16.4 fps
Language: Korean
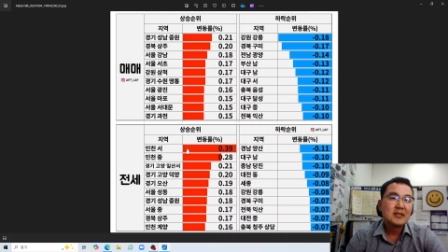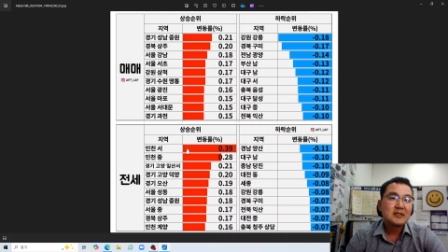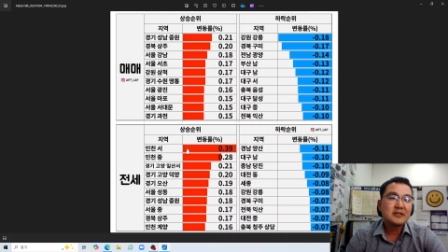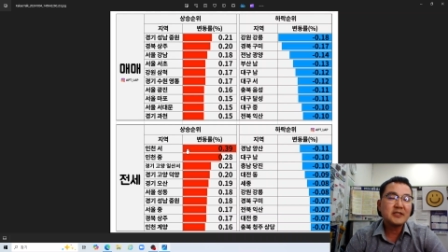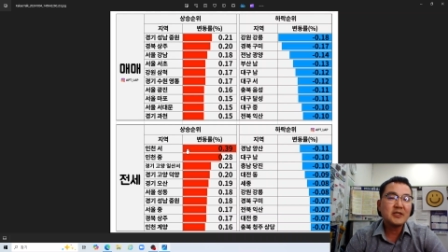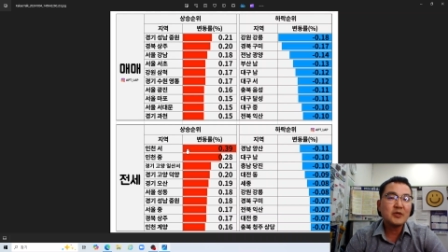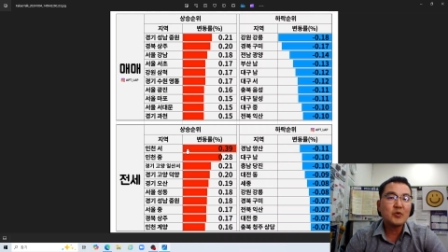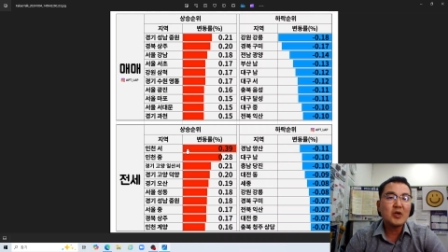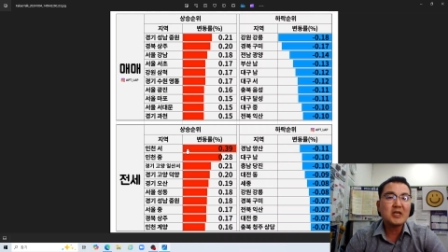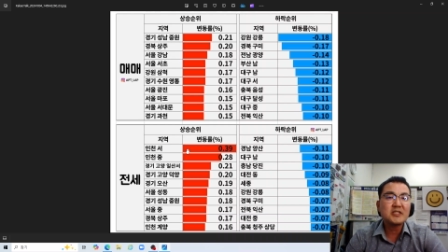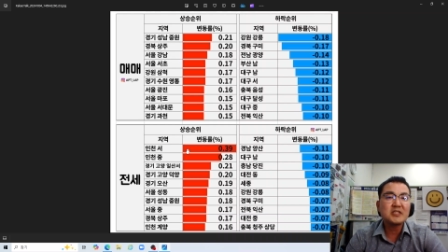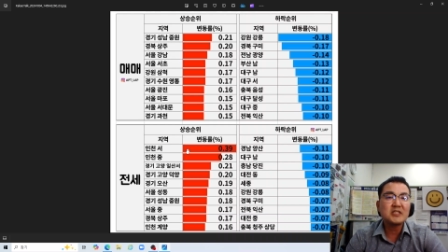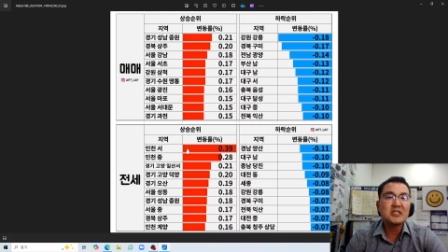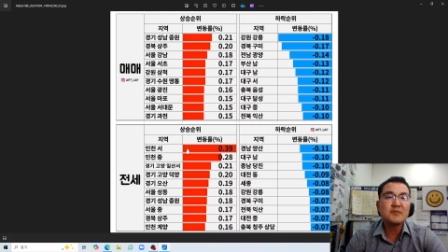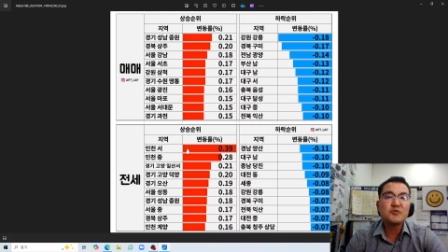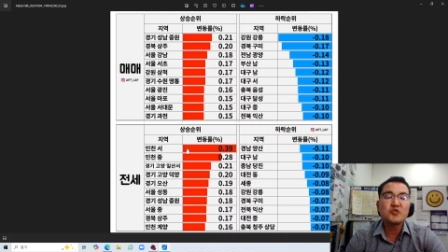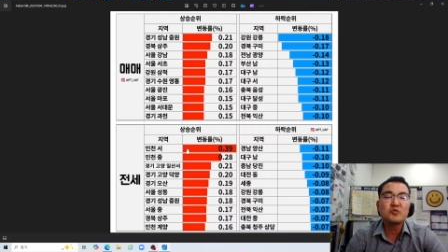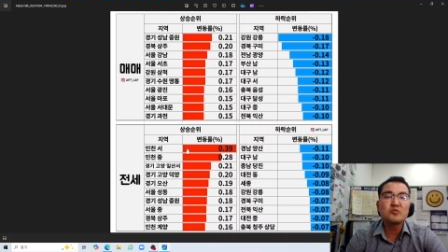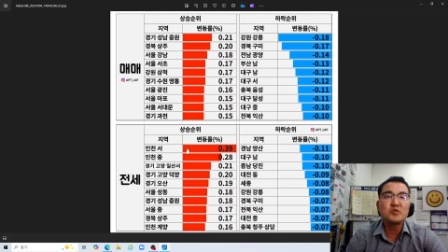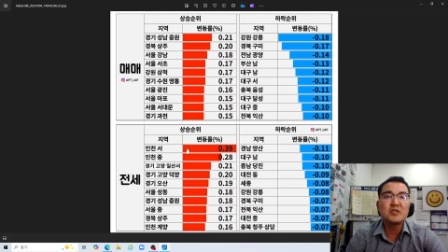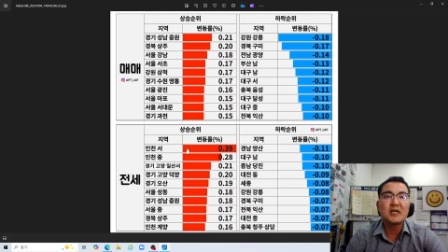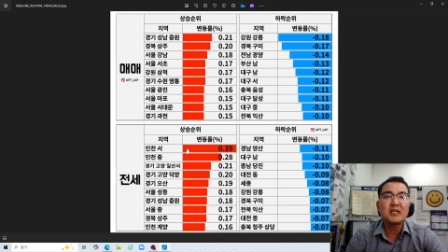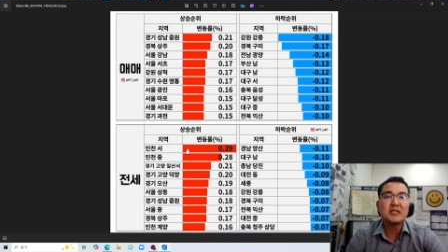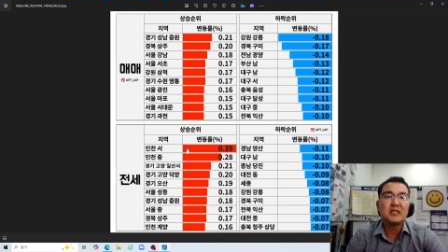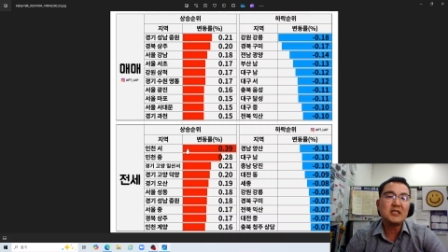특히 고양시는 입주
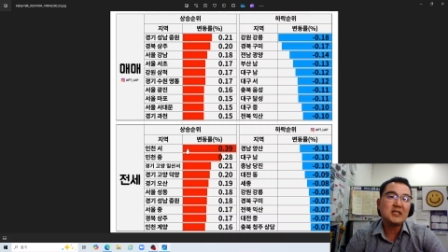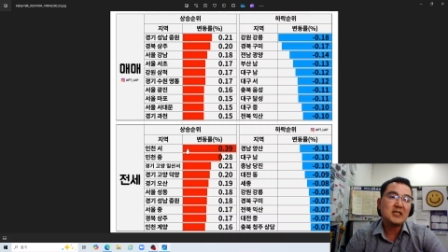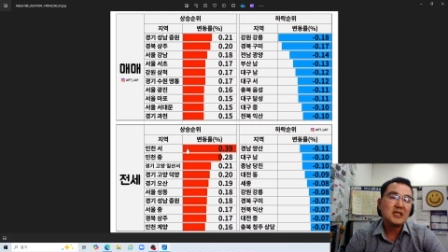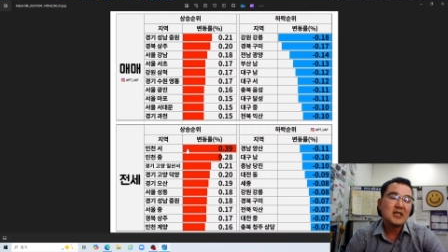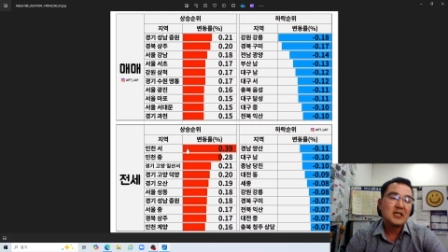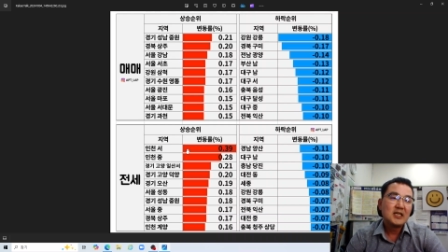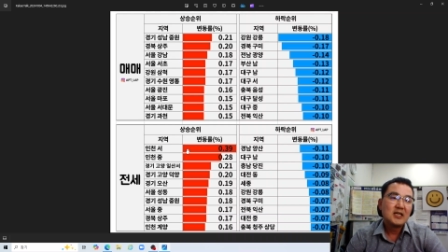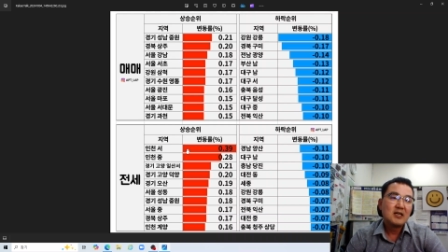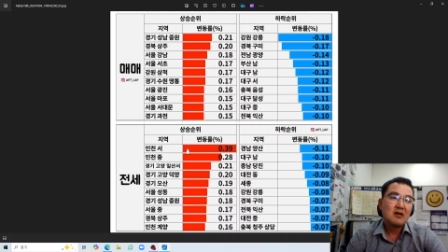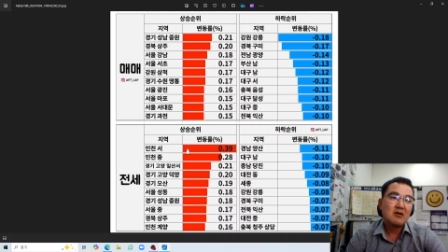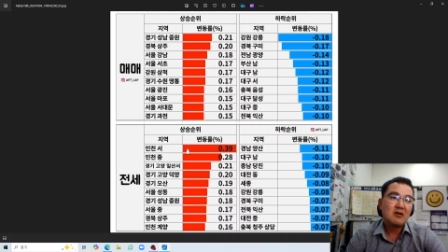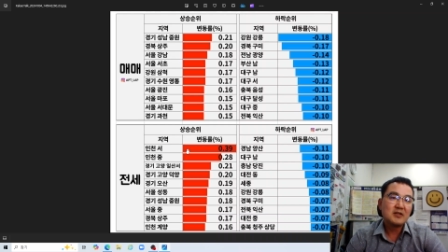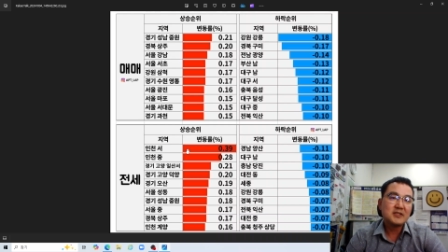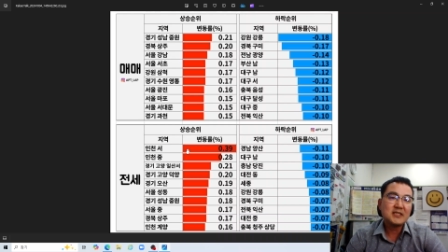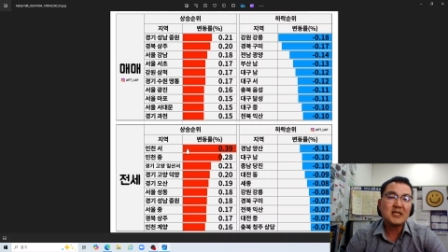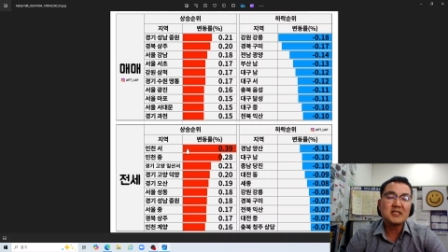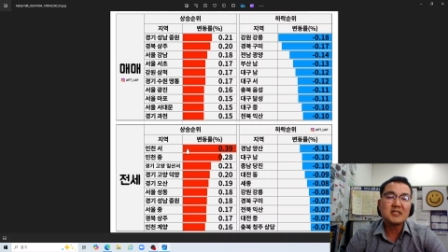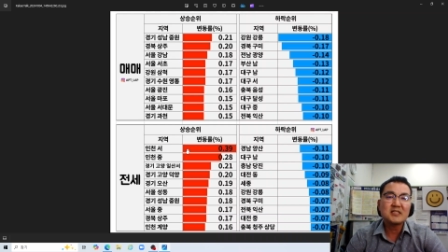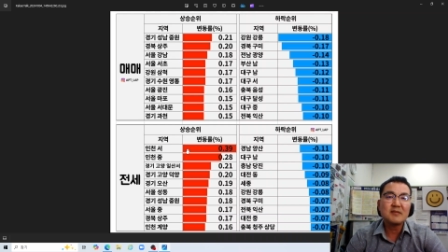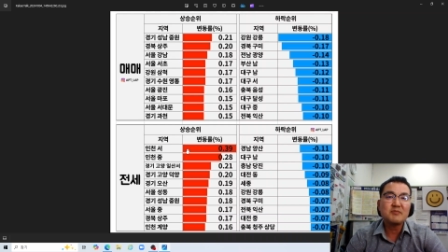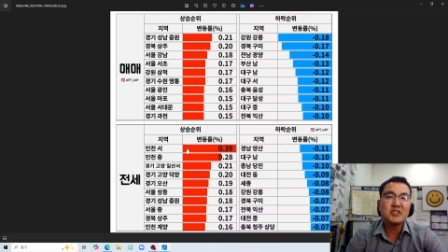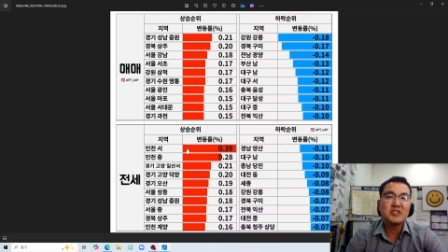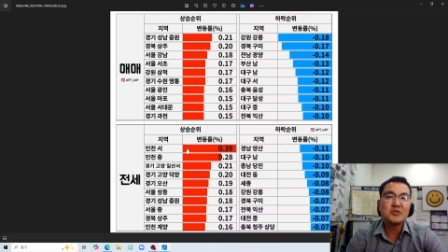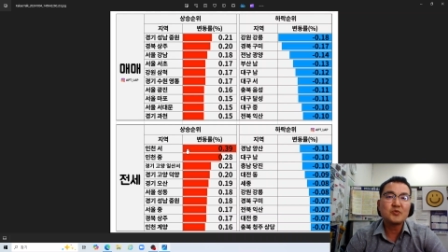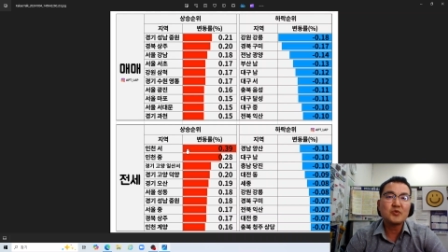물량이 창릉
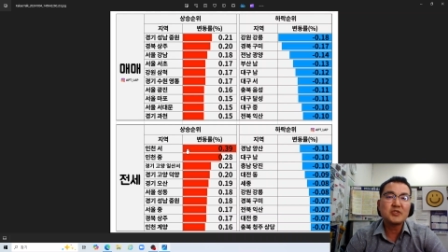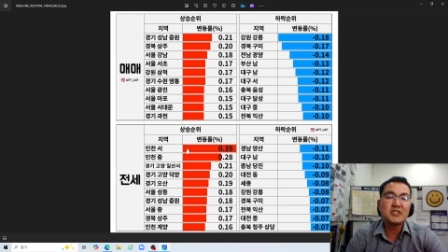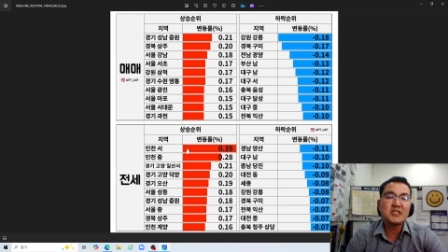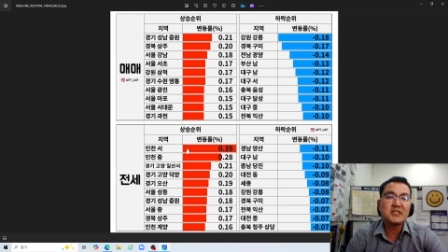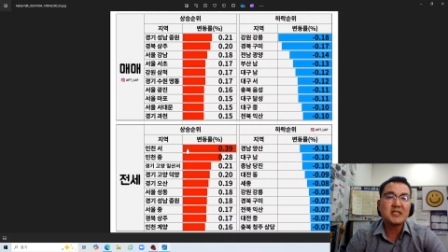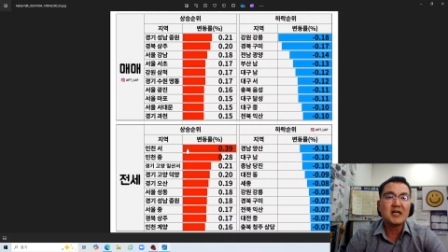3기 신도시